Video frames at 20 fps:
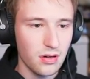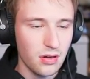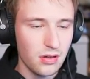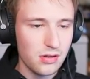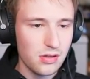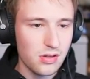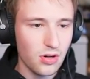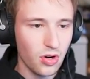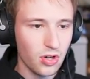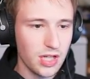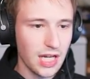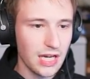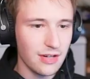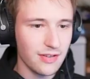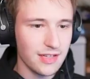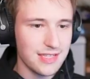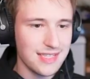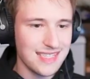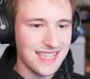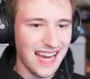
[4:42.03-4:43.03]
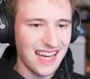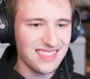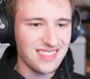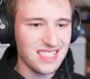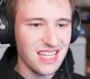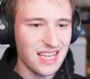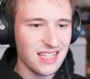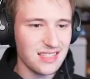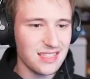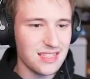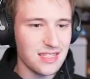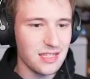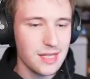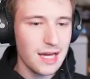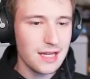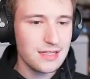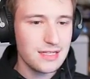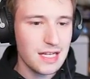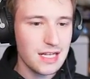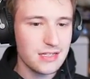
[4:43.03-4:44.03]
Oh, okay, was ist das jetzt?
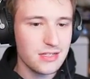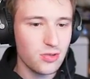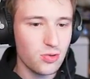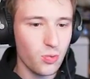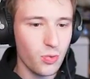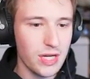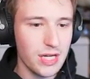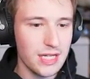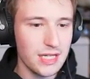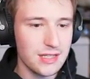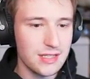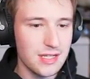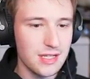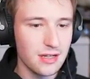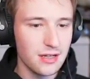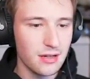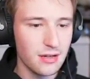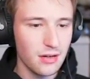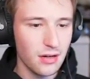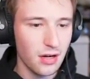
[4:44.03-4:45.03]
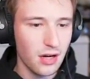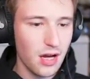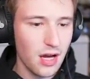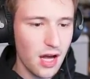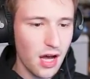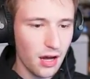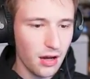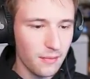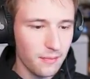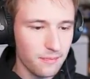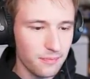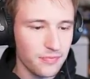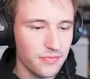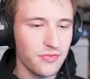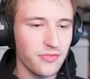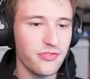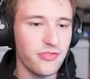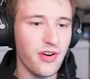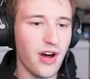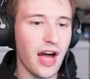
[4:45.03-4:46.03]
Das ist ja sweet. Ah,
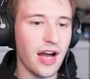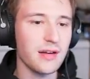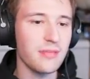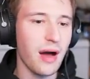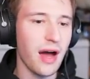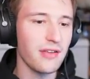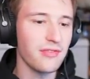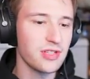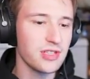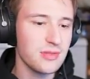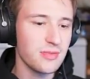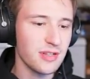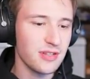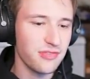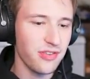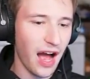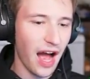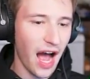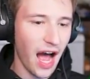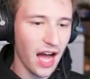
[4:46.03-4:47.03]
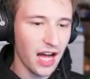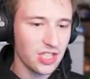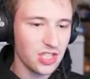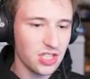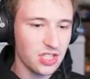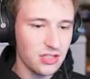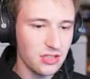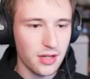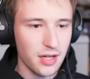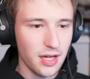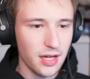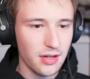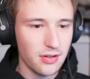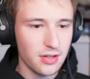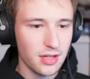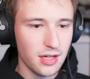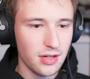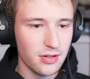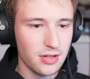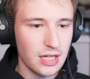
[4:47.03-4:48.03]
Mann, willst du mich verarschen? Okay,
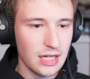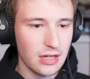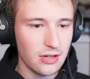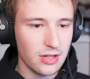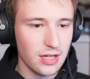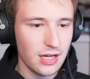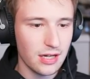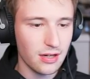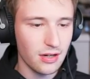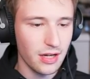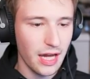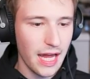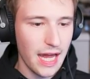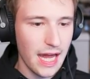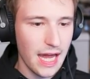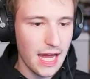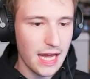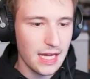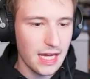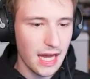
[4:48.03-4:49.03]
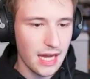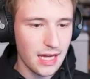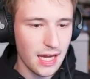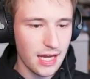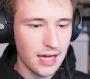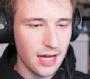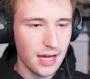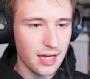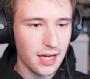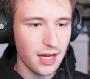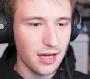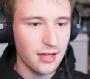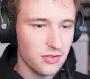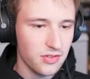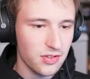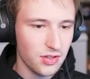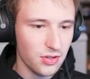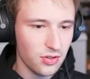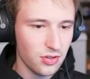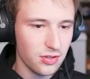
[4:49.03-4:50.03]
okay, okay, okay. Hey, hey, hey, hey, hey.
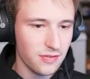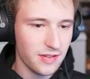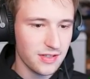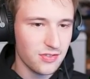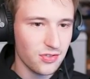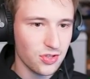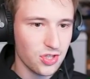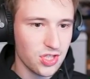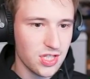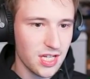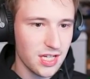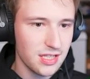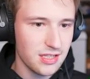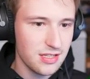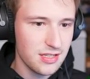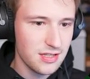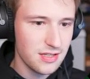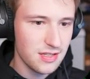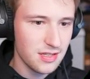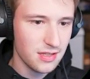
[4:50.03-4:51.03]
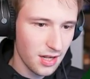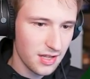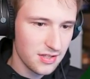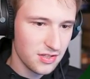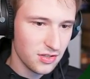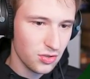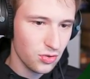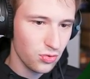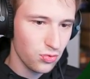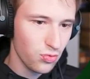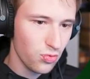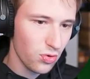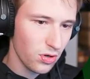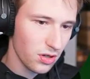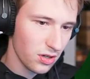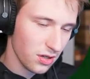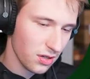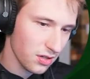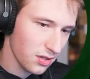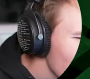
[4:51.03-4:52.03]
Ist hier noch irgendwas Verstecktes? Da ist ein
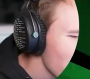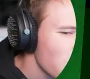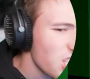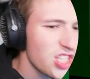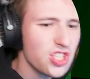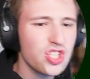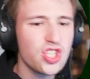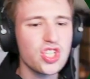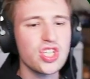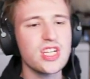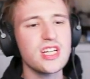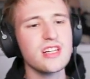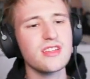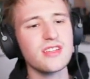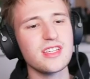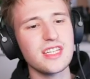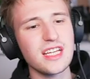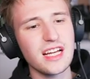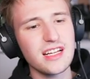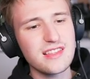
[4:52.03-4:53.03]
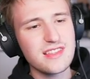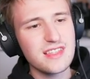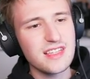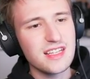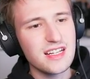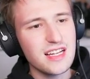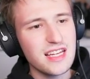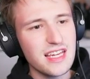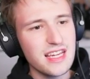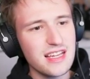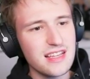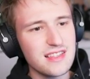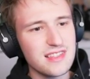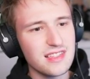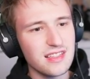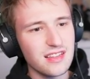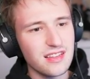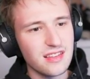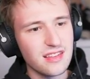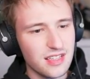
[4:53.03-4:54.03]
Kuchen. Da steht ein Schild und ich kann es nicht
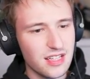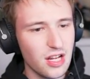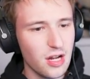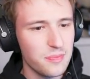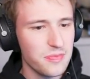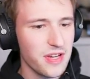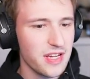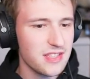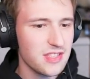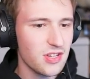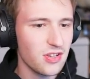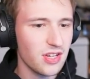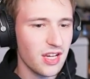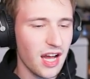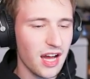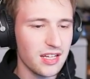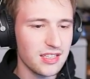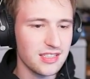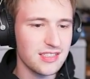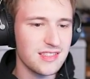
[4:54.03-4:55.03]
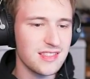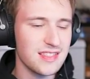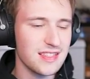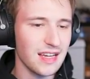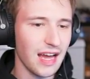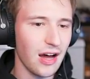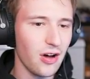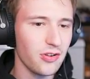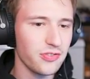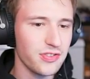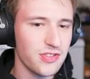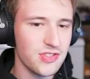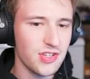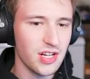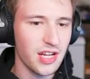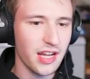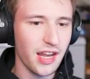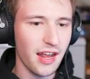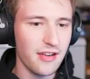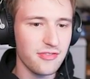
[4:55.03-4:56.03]
lesen. Ich glaube, da ist auch gar nichts drauf. Das soll
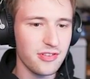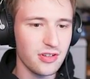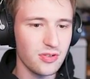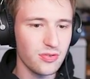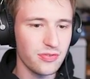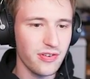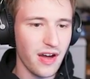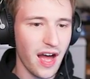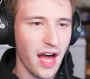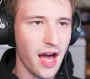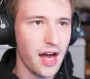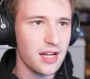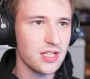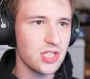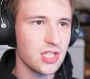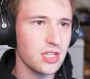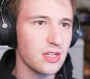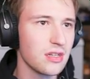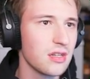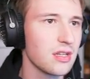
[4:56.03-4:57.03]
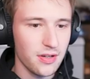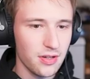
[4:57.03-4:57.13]
einen einfach nur verarschen.